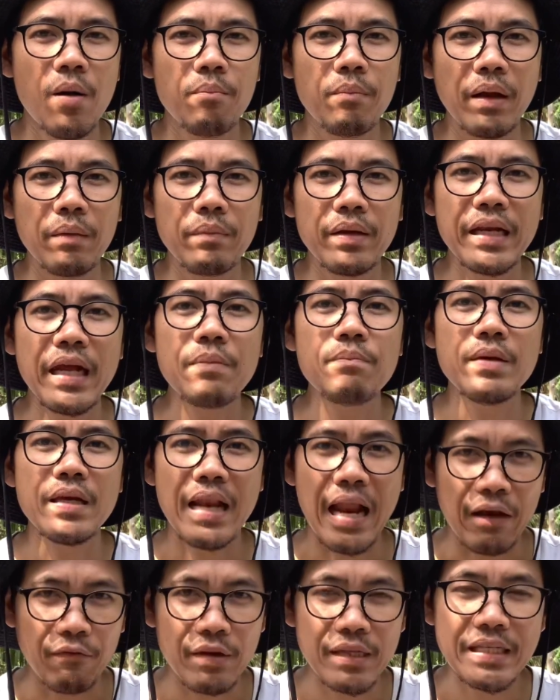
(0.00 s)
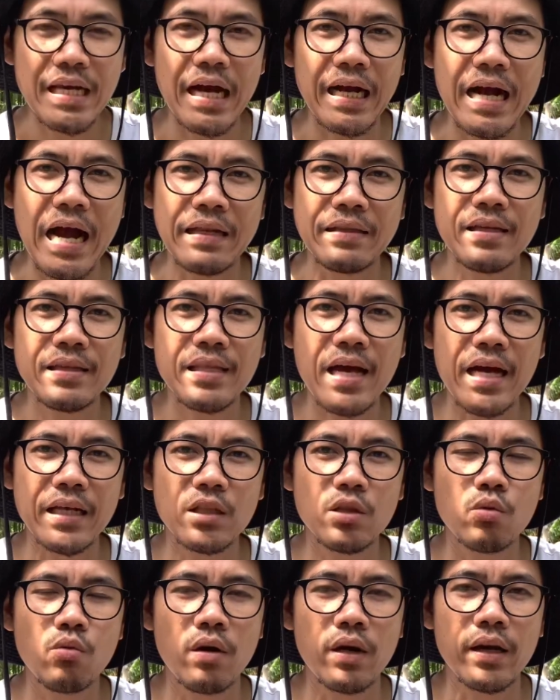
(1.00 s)
มันไม่ได้มีหลักวิชาการที่ตาย
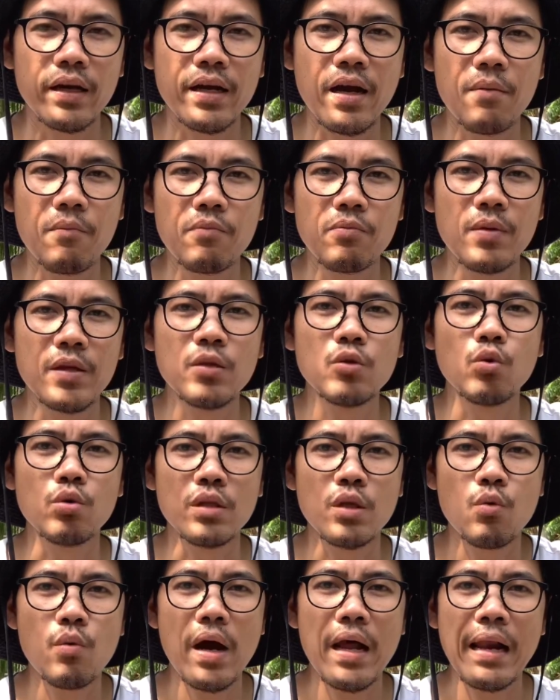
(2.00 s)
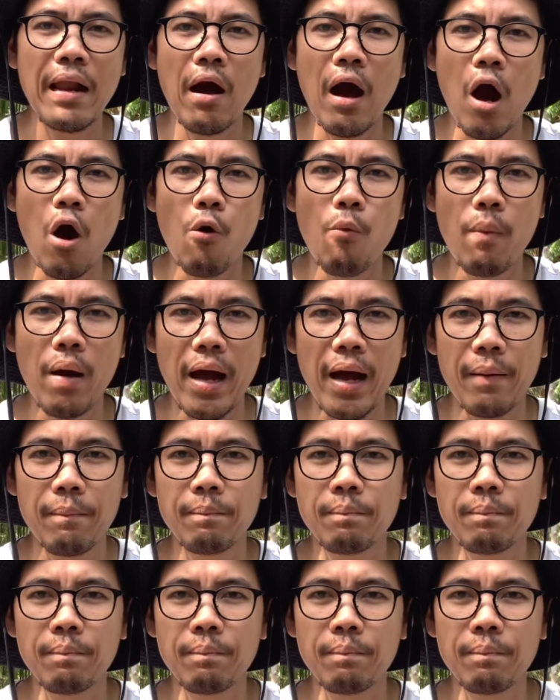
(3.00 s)
ตัวนะครับมันอยู่ที่ว่าเราเอามา